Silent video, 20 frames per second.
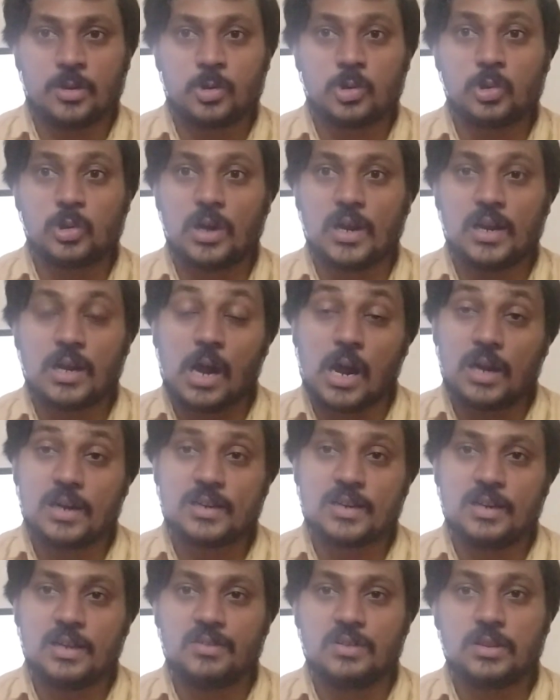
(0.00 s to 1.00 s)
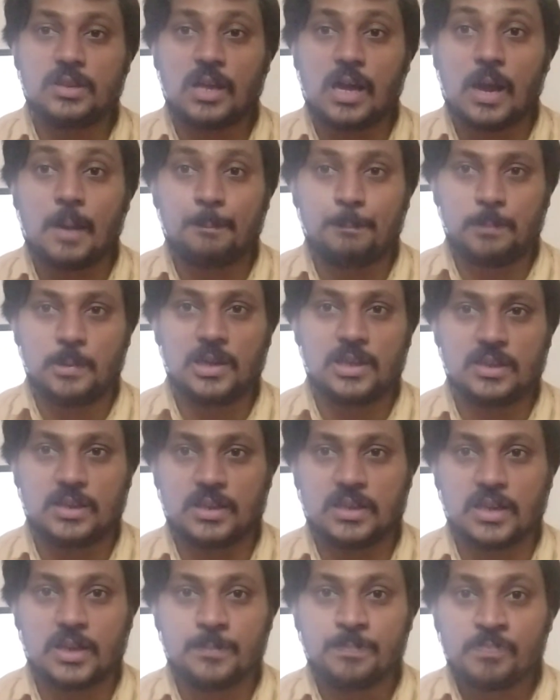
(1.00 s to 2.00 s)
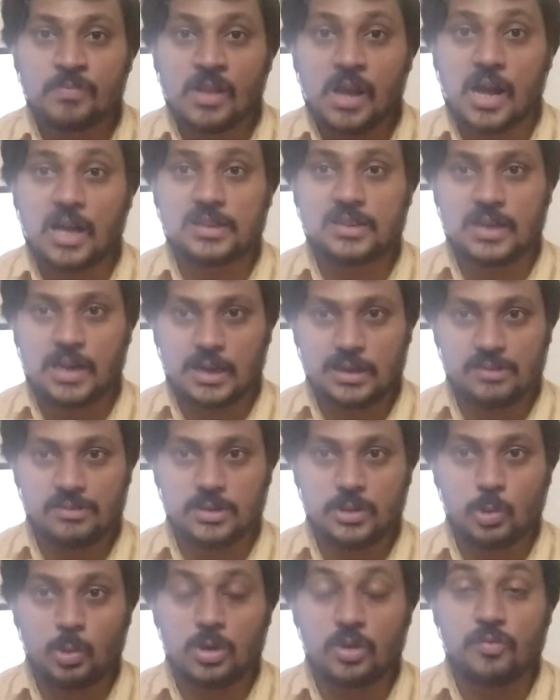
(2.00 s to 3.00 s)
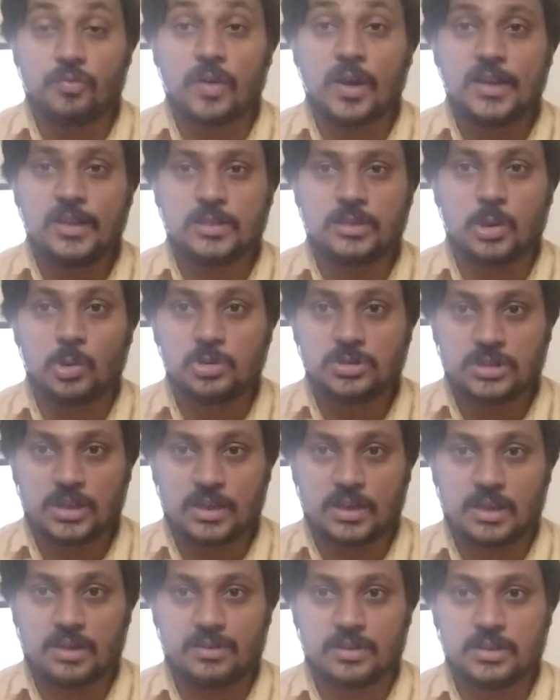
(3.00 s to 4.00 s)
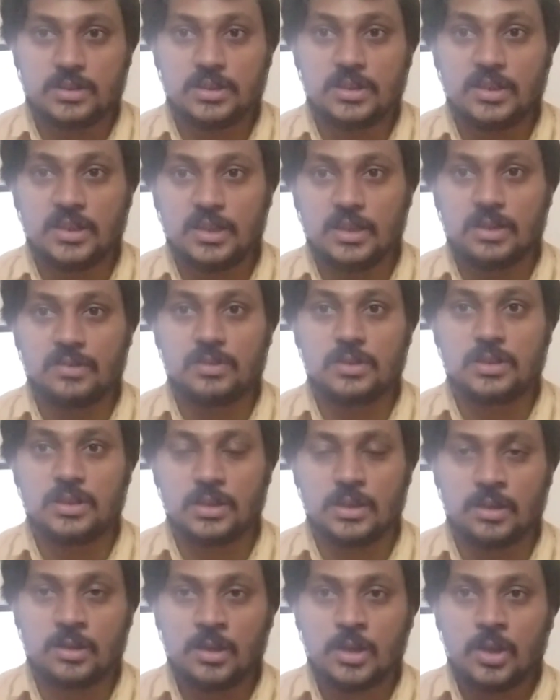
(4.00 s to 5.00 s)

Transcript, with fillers: குருடாயில் ஆல்ரெடி ஆல்ரெடி வந்து அப்பில் இருக்குது அதனால் வந்து ஒரு ஃபைவ் தௌசண்டாக வந்து நீங்கள் வந்து